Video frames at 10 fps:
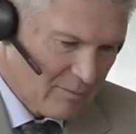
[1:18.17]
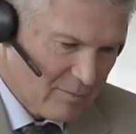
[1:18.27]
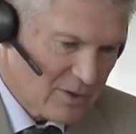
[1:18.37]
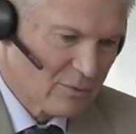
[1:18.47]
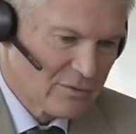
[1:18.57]

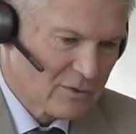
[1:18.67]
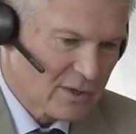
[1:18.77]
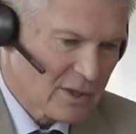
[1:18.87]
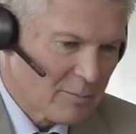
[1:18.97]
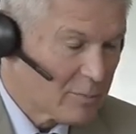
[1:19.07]
почему
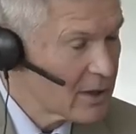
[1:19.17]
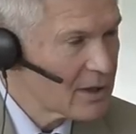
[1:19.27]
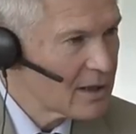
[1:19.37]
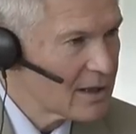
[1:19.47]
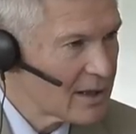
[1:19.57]
все-таки
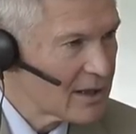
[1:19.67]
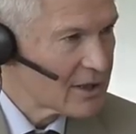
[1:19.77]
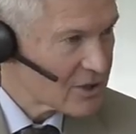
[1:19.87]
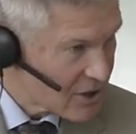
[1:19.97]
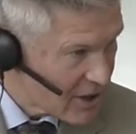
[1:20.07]
приняли
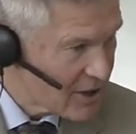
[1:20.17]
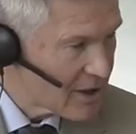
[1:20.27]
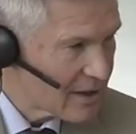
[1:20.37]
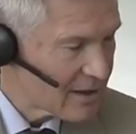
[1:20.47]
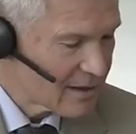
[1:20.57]

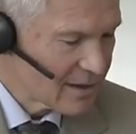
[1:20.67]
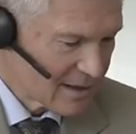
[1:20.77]
решение